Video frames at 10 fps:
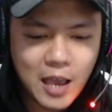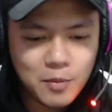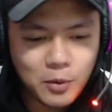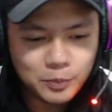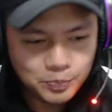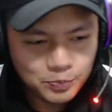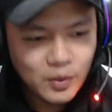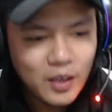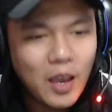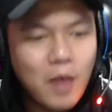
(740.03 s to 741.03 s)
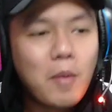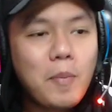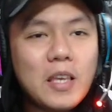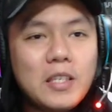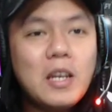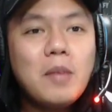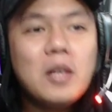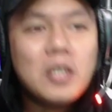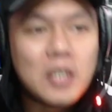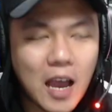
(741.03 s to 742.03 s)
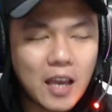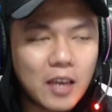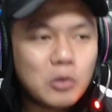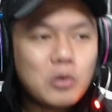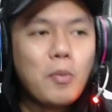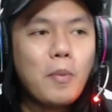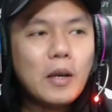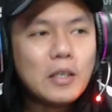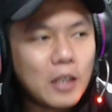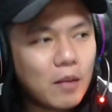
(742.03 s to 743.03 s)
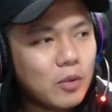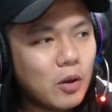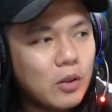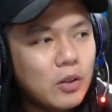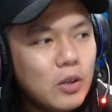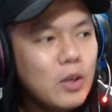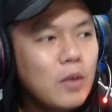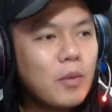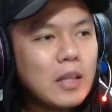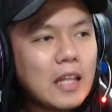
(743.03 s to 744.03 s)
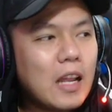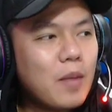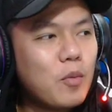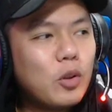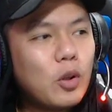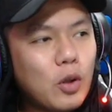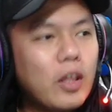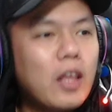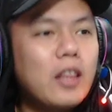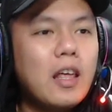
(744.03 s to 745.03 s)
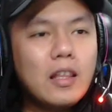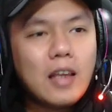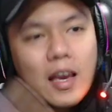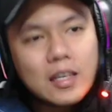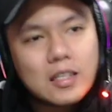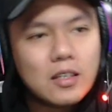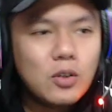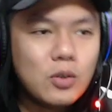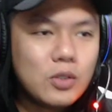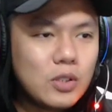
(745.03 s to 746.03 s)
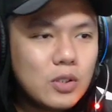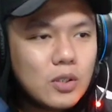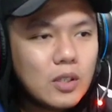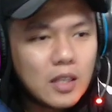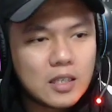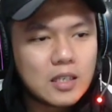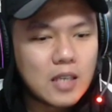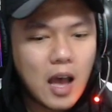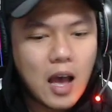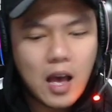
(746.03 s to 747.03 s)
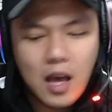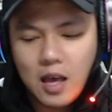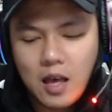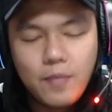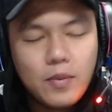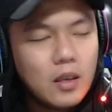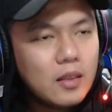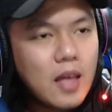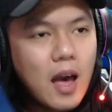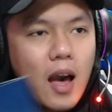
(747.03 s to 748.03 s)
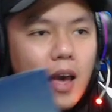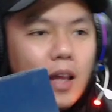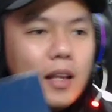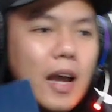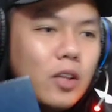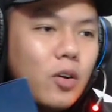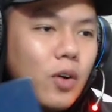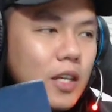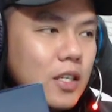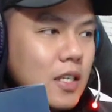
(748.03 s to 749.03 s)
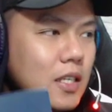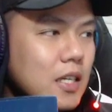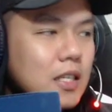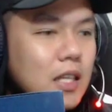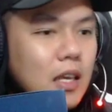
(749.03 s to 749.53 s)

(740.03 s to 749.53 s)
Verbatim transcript: mo eh may PC naman siya eh gusto mo mag-stream doon madadala mo to doon and then guys use this uh, the Elgato HD60